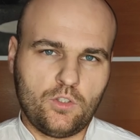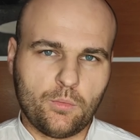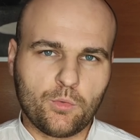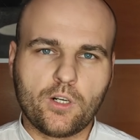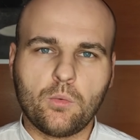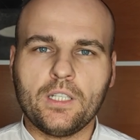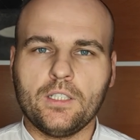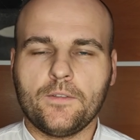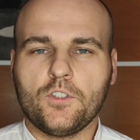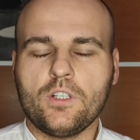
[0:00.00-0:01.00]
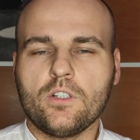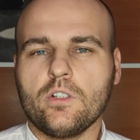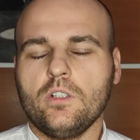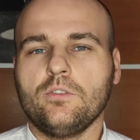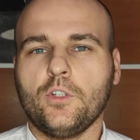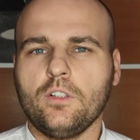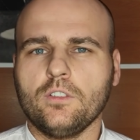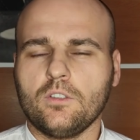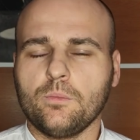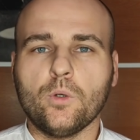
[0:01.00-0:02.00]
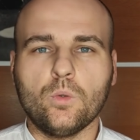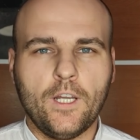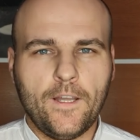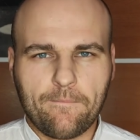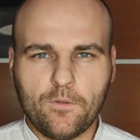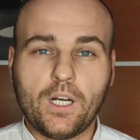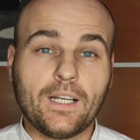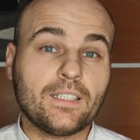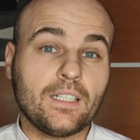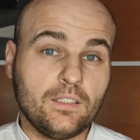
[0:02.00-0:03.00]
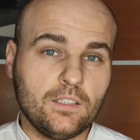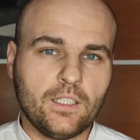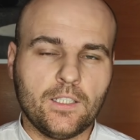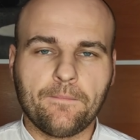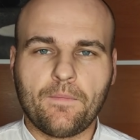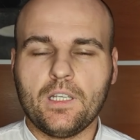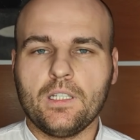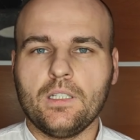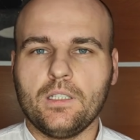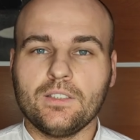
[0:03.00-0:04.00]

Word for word: że przekłada część swojego zespołu do Hasa i te e,